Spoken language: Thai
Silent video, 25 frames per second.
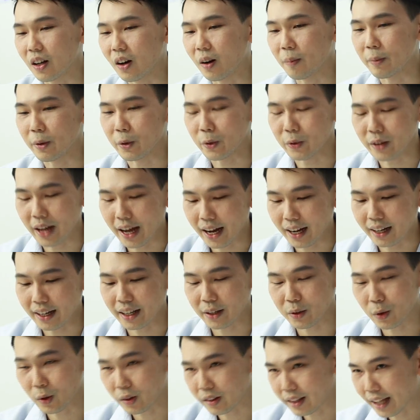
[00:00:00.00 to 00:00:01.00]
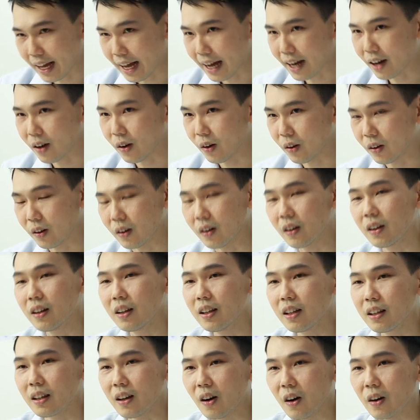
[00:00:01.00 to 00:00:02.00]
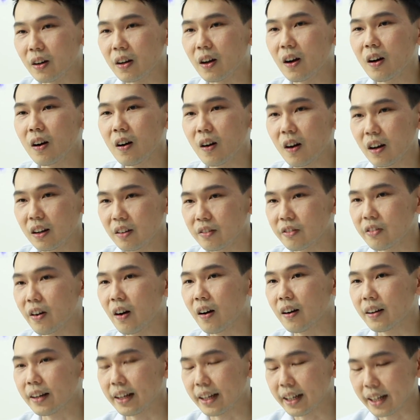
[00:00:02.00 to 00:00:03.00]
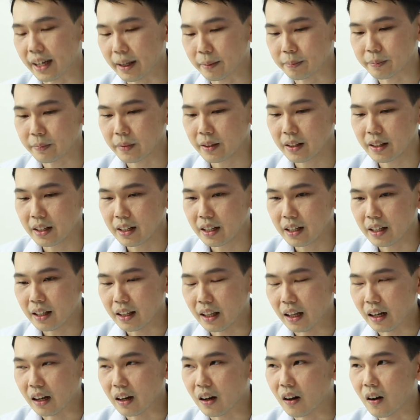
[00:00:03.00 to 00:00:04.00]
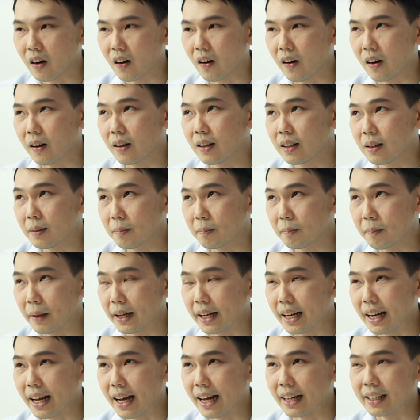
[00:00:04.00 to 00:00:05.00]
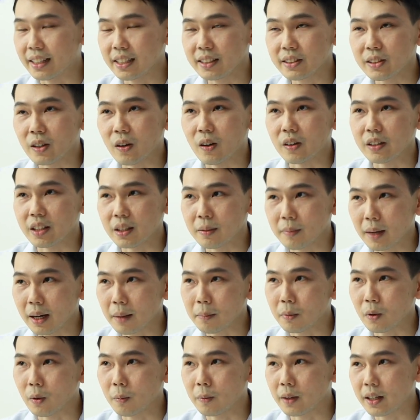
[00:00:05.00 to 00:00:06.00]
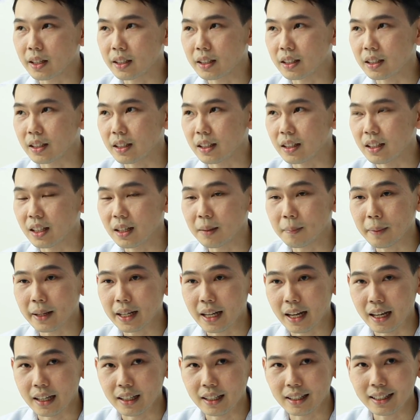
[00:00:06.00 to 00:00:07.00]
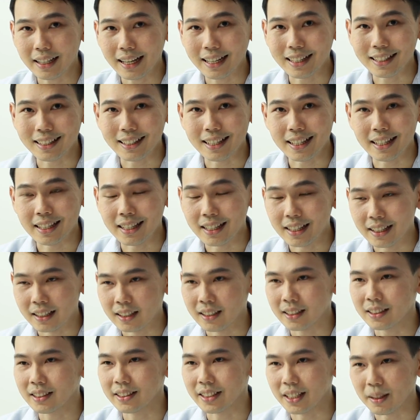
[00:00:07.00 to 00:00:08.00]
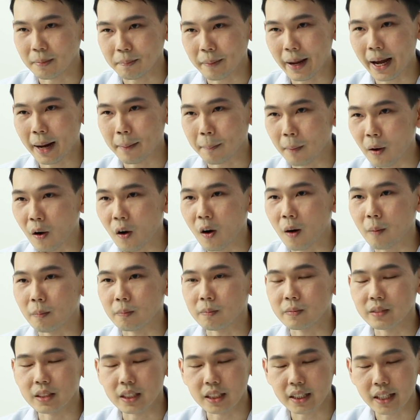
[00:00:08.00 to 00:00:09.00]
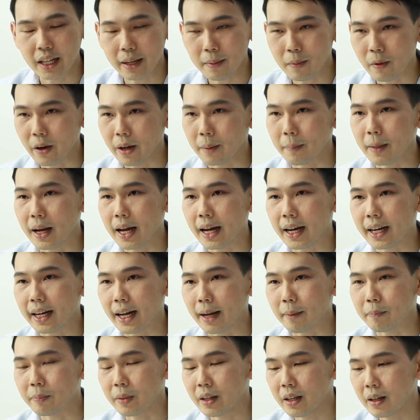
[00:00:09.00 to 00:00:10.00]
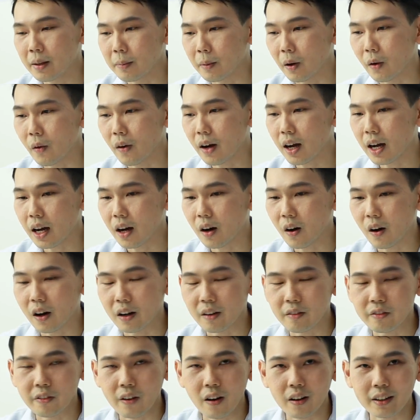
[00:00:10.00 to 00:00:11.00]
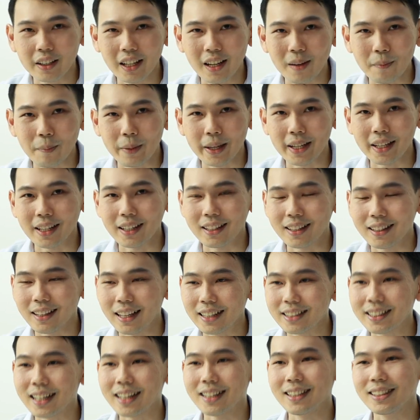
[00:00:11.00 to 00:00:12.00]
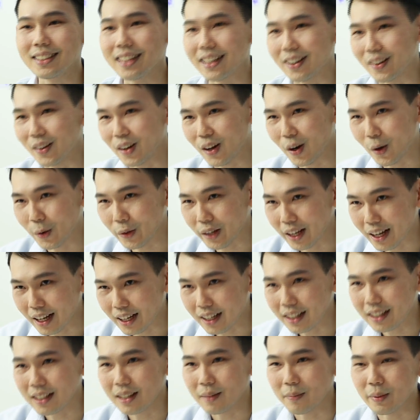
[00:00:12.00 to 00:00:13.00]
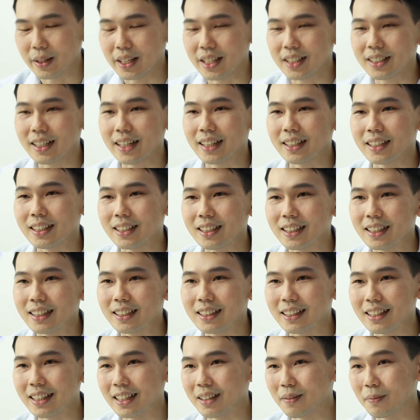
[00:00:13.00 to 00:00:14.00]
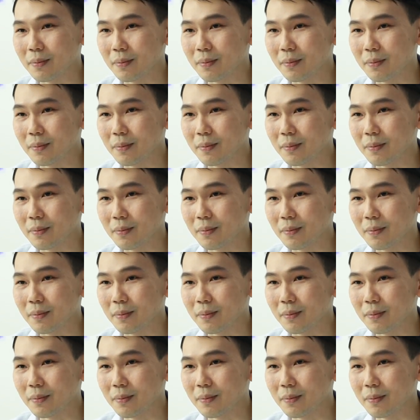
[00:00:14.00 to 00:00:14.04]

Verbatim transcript: ต่อผิวหนังและดวงตาของน้องฮอร์นฟ็อกนะครับแล้วก็ปัญหาที่2ที่มักพบก็คือเรื่องปัญหาเรื่องการกินสิ่งแปลกปลอมเจอได้บ่อยมากครับเพราะว่าฮอร์นฟ็อกเนี่ยเป็นลักษณะนิสัยของเขาเนี่ยมีนิสัยคือกิน